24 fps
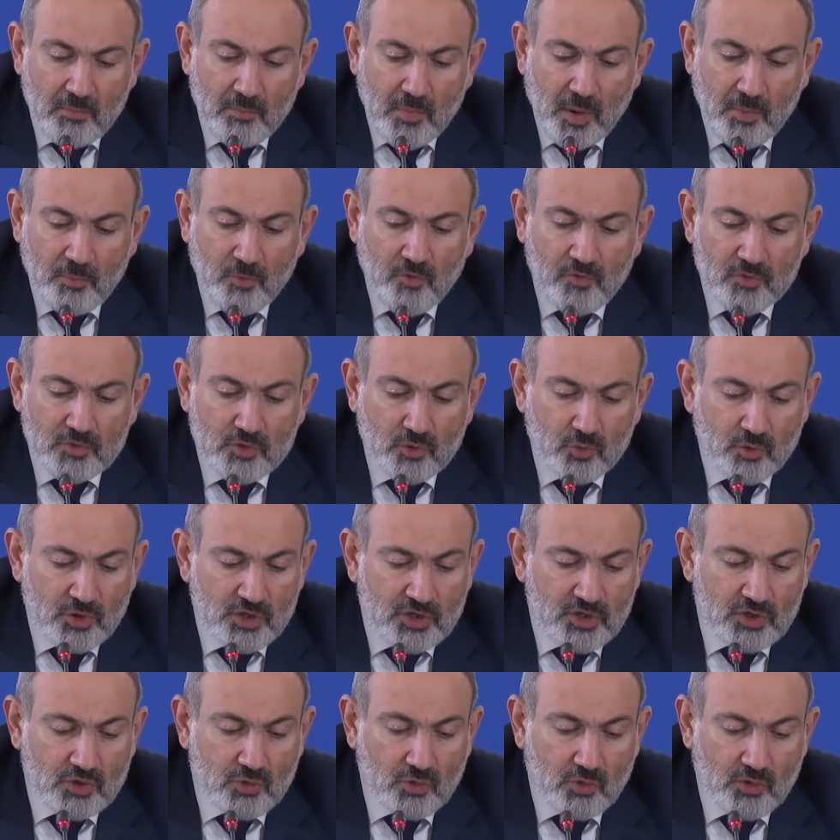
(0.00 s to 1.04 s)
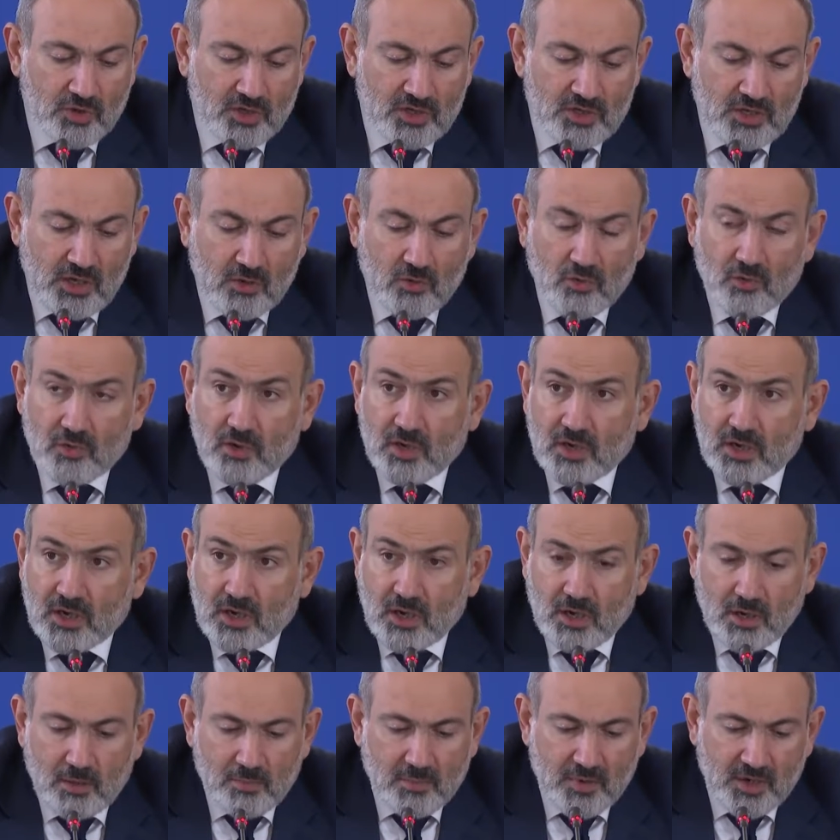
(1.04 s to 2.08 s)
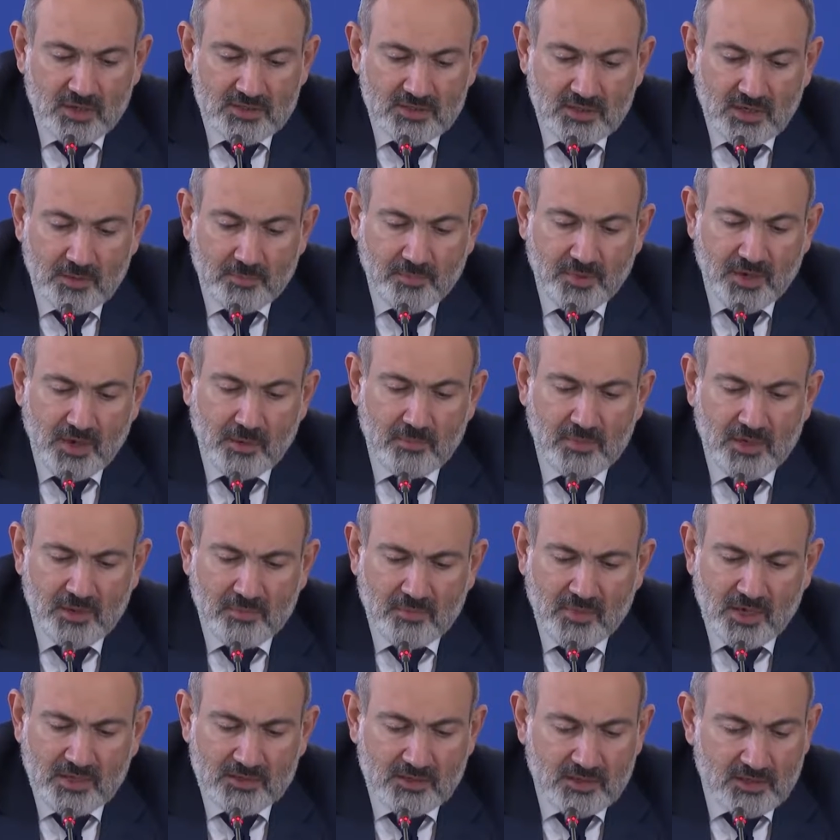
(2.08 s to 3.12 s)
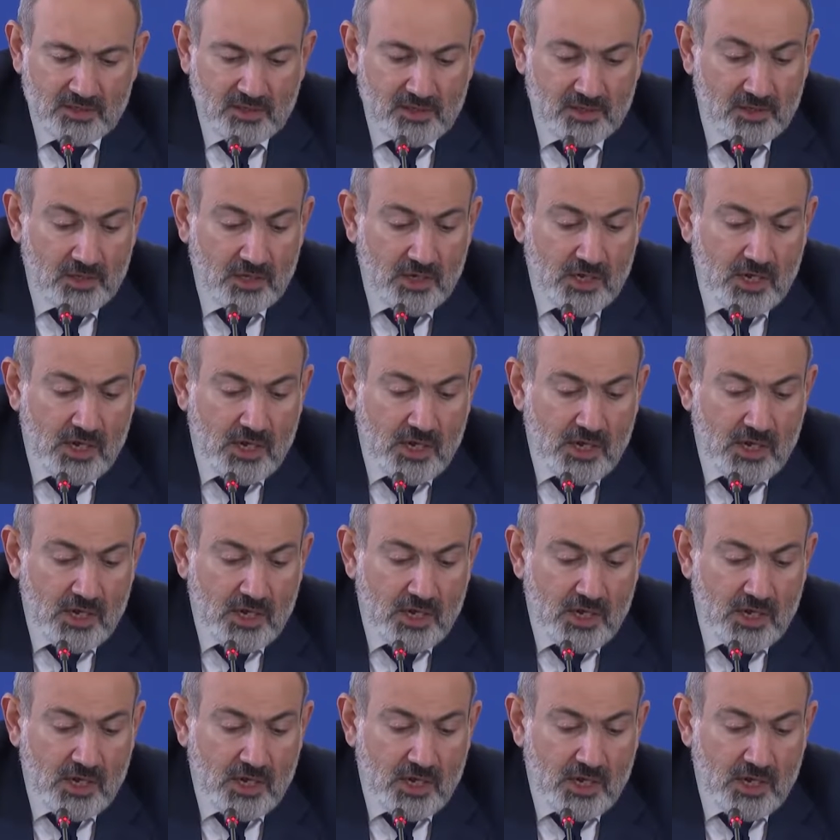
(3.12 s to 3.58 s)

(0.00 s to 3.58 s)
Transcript: по поводу истории Нагорно-Карабахской проблематики.